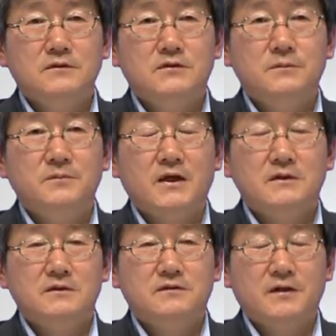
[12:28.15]

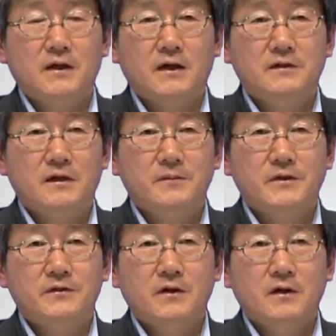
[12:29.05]
점까지를
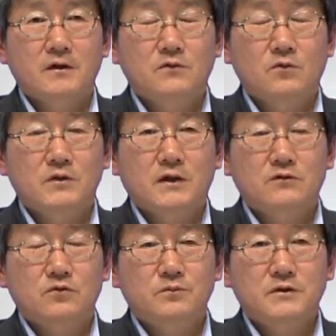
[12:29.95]
생각한다면 논의가
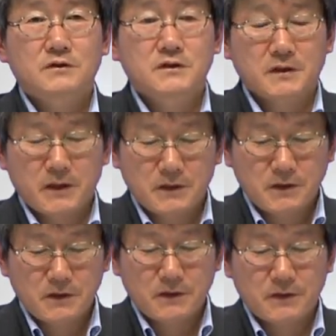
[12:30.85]
좀 더
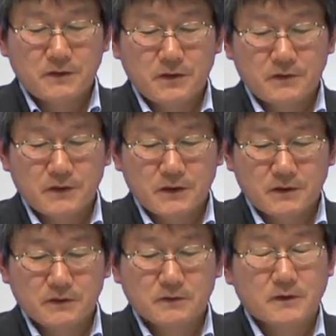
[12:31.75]
진행이 되어야
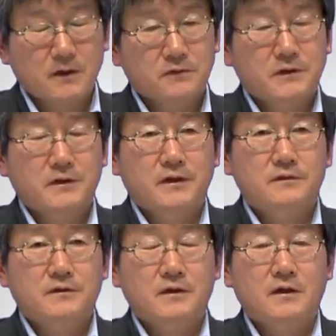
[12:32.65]
될 거라고 이렇게
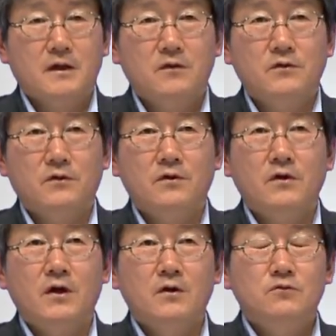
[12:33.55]
생각을 하고요.
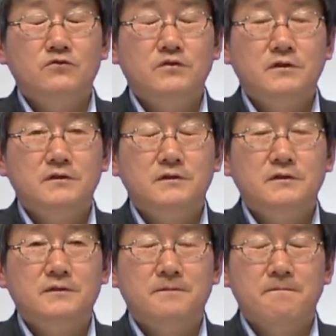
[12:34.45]

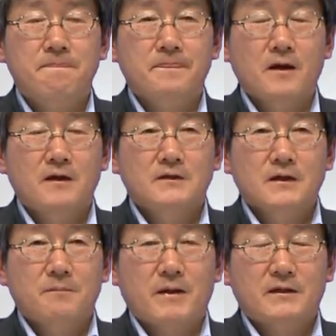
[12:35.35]
우선은
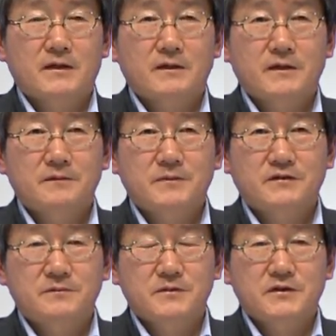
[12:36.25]
발달된
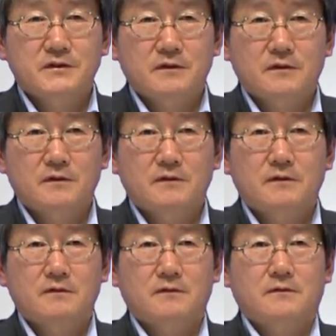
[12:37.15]
매스미디어,
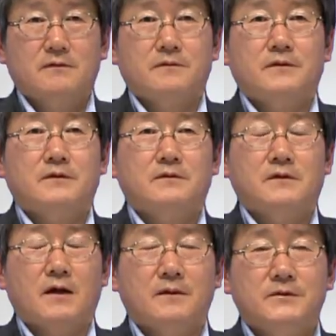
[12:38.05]
그
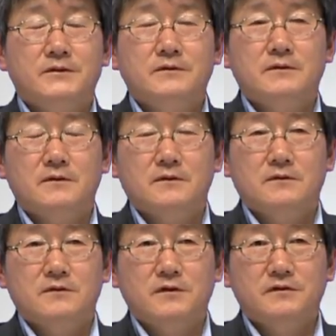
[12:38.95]
다음은
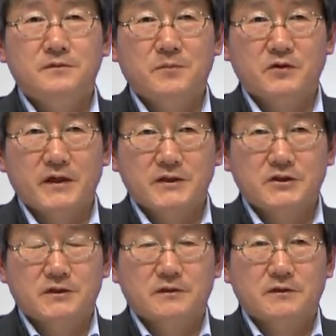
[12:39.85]

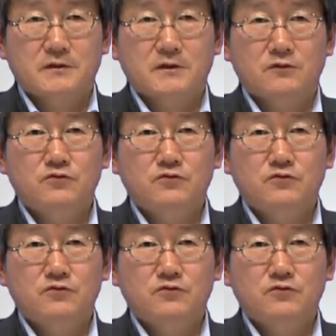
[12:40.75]
트랜스포테이션, 그러니까